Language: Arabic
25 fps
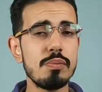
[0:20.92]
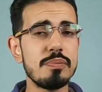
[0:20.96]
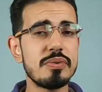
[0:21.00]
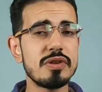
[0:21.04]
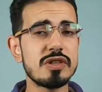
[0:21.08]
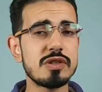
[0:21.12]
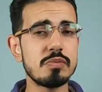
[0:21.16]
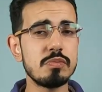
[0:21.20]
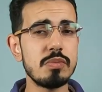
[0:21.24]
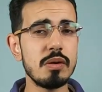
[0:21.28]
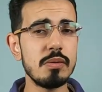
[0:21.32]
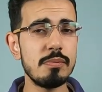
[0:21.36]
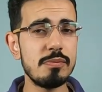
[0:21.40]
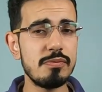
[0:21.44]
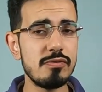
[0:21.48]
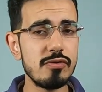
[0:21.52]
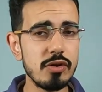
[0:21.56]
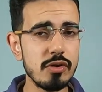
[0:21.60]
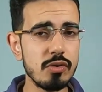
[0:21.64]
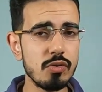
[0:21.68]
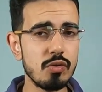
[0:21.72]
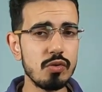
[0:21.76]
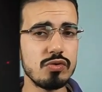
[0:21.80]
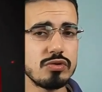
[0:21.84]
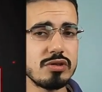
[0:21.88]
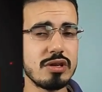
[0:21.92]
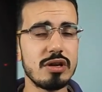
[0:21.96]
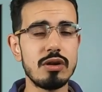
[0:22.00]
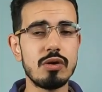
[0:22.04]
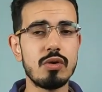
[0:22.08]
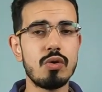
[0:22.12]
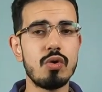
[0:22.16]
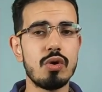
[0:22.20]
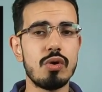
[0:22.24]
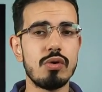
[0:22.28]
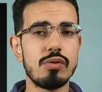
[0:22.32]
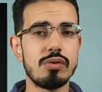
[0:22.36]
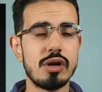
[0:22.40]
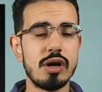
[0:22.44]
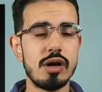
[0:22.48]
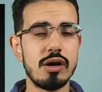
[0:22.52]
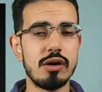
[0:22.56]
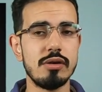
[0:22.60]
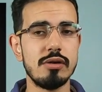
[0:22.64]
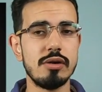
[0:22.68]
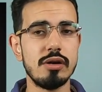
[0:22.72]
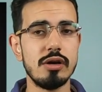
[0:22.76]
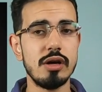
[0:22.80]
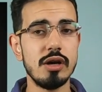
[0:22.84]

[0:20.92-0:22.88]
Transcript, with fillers: بسبب فيروس الكورونا